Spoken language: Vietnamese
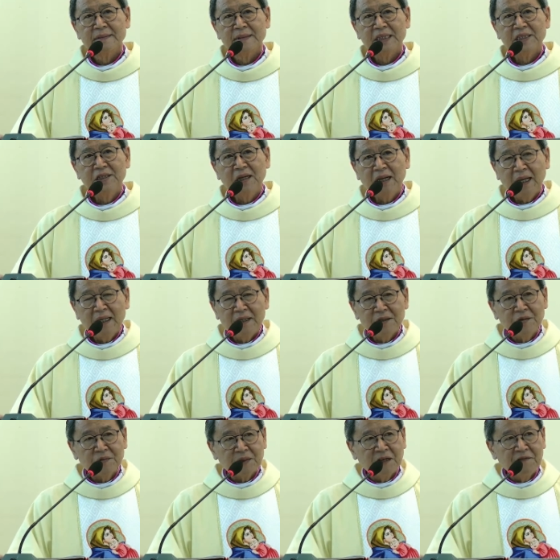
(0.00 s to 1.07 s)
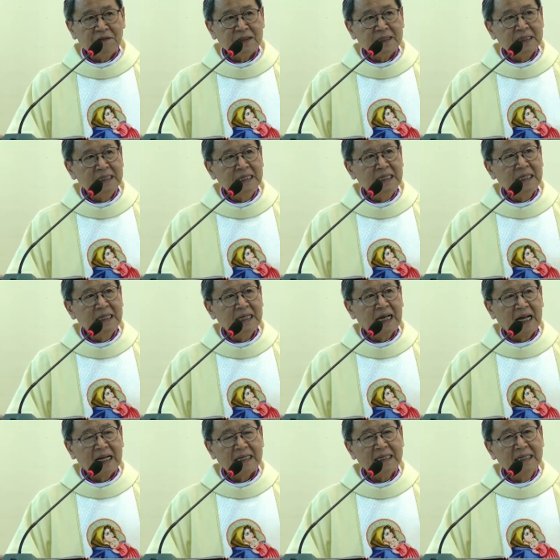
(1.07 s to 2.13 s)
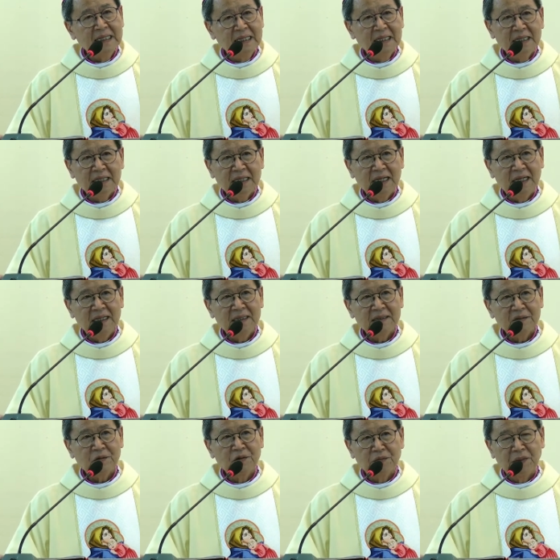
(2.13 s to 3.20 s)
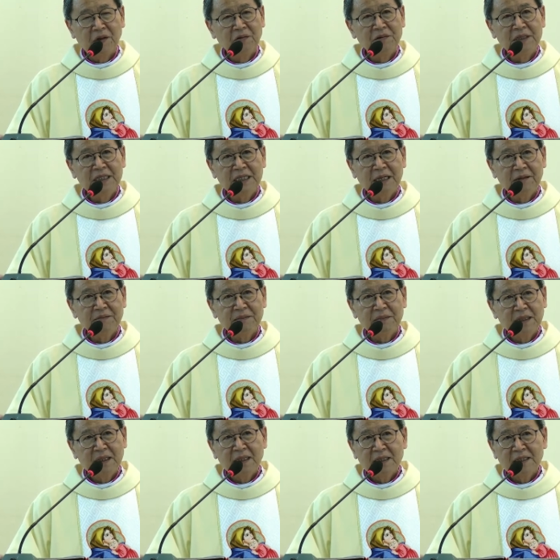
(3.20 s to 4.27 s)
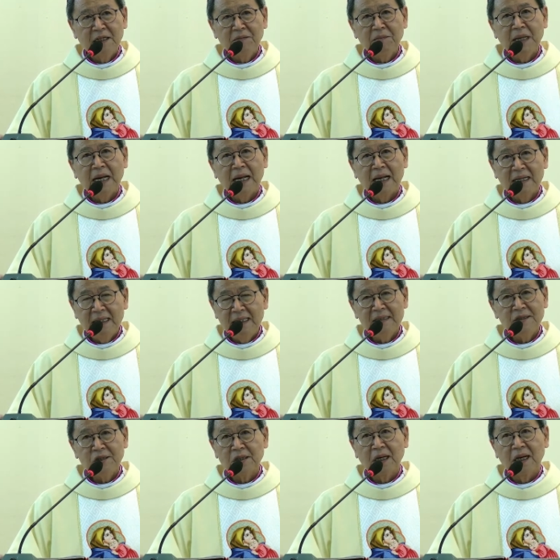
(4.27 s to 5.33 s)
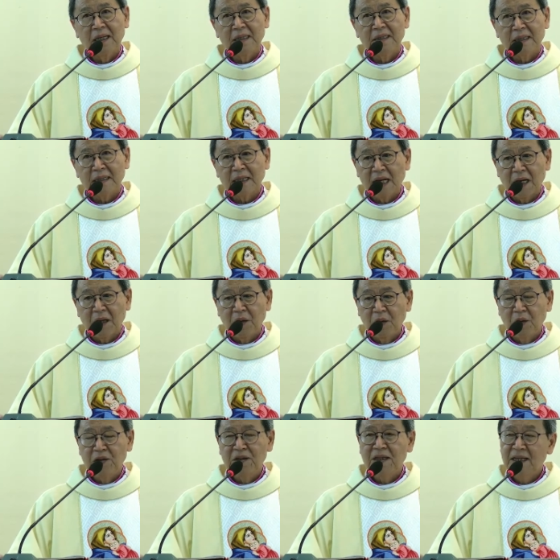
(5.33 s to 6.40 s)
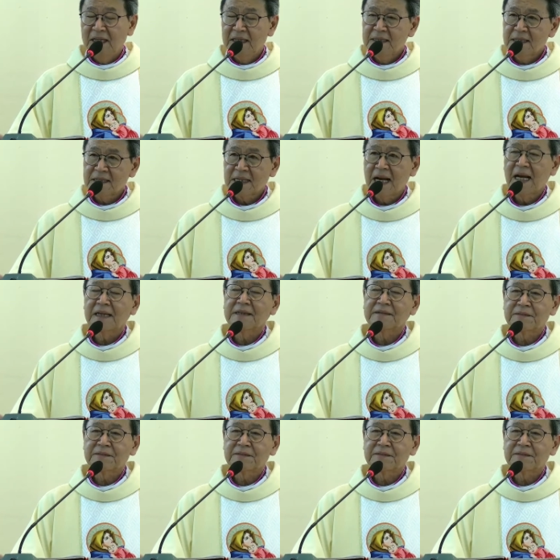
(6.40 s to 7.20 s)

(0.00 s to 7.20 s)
thì trước hết là chúng ta phải nhìn lại ý nghĩa của mầu nhiệm đức mẹ lên trời cả hồn lẫn xác